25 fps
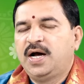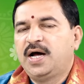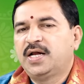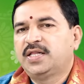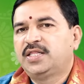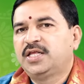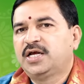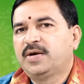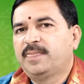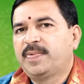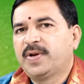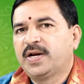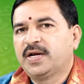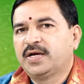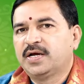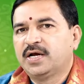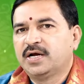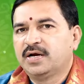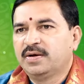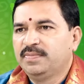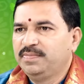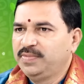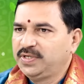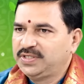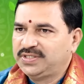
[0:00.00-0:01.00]
ఆర్థిక
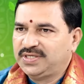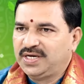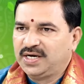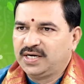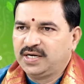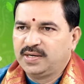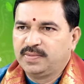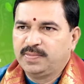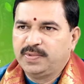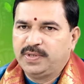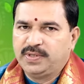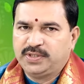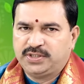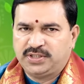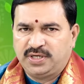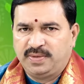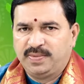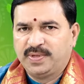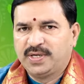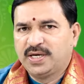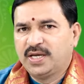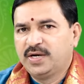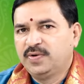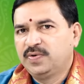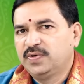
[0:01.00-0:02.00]
పరంగా మిశ్రంగం
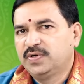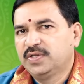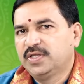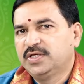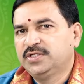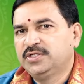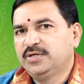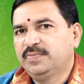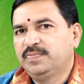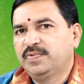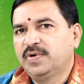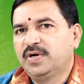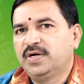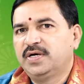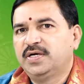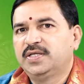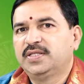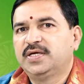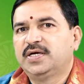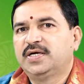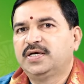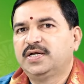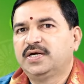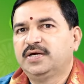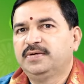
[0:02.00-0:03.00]
మిశ్రమంగానే ఉంటుందని చెప్పాలండి
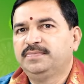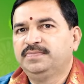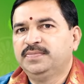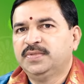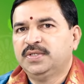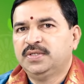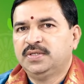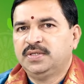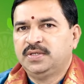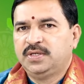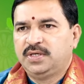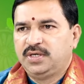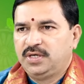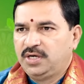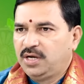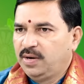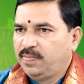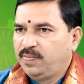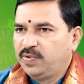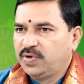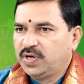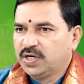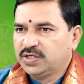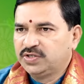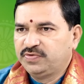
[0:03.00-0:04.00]
ఎందుకంటే
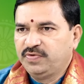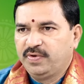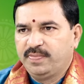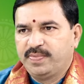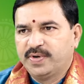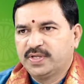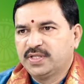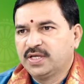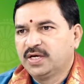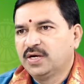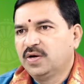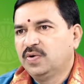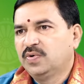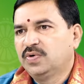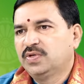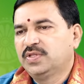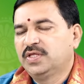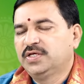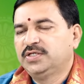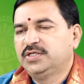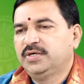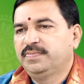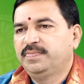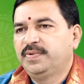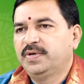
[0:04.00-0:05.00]
డబ్బు ఖర్చు విపరీతంగా
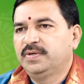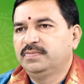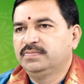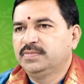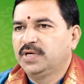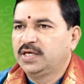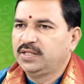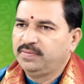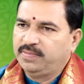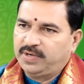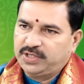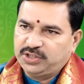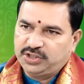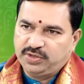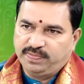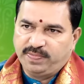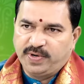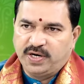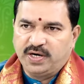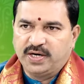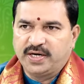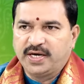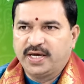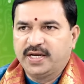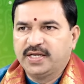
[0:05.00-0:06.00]
ఉంటుందని చెప్పాను అది మంచి
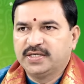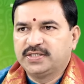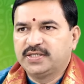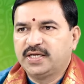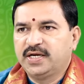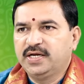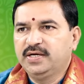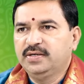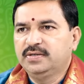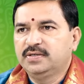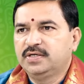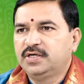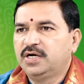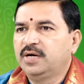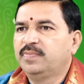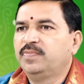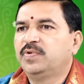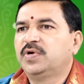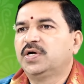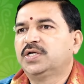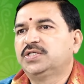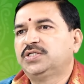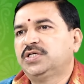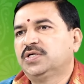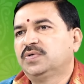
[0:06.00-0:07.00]
పనులకైనా సరే డబ్బు
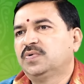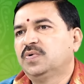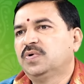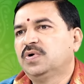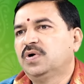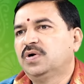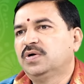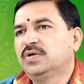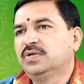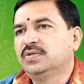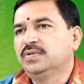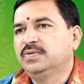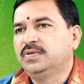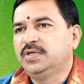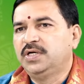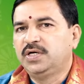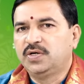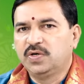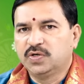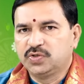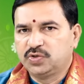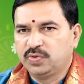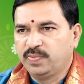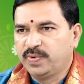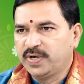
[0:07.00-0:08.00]
ఖర్చు ఎక్కువగా ఉంటుంది
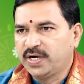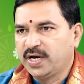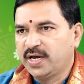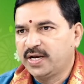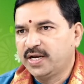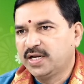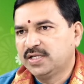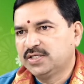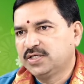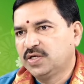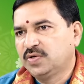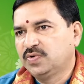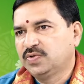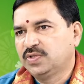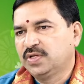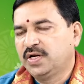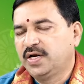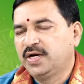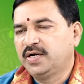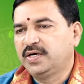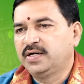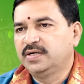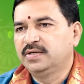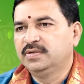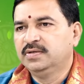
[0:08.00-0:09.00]
ఇంట్లో శుభకార్యాలు
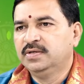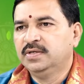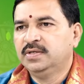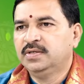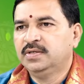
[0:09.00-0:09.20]
జరుగుతున్నాయండి